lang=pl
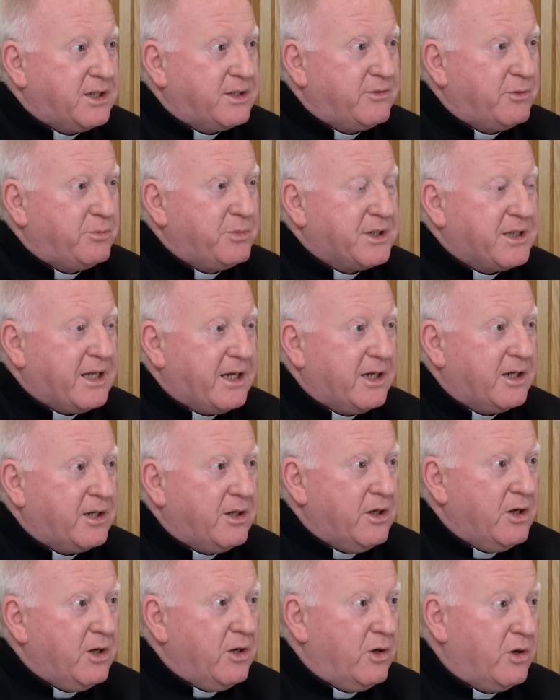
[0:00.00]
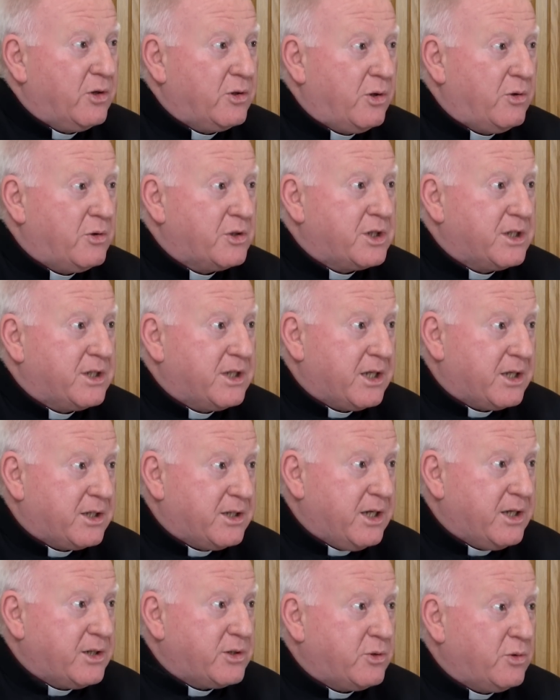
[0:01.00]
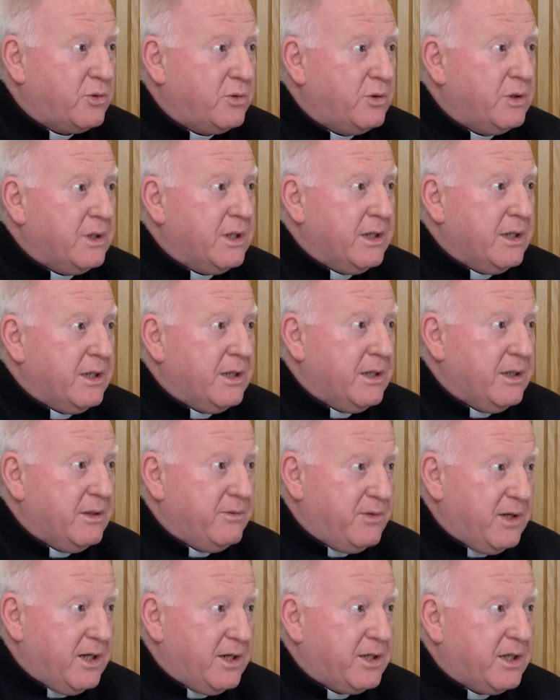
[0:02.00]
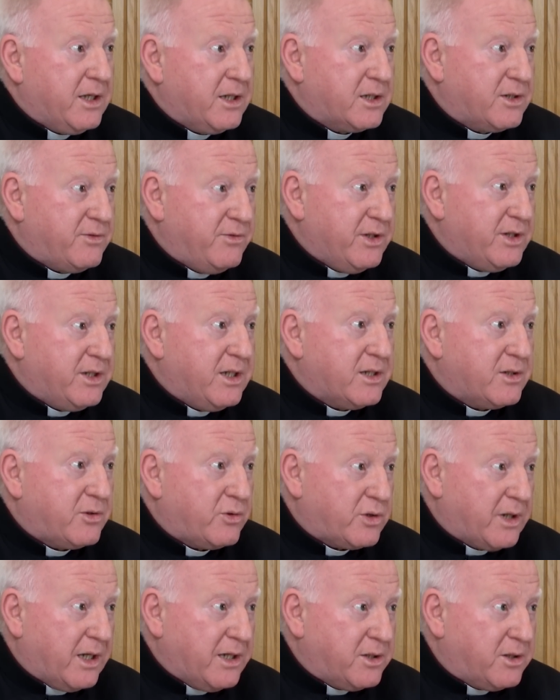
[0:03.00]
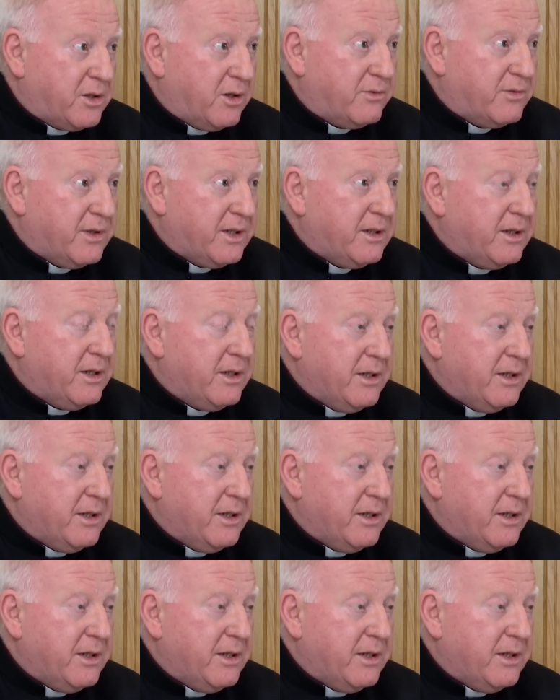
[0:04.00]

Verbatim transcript: jest opisanych około 40 y, wielkich zwycięstw różańcowych,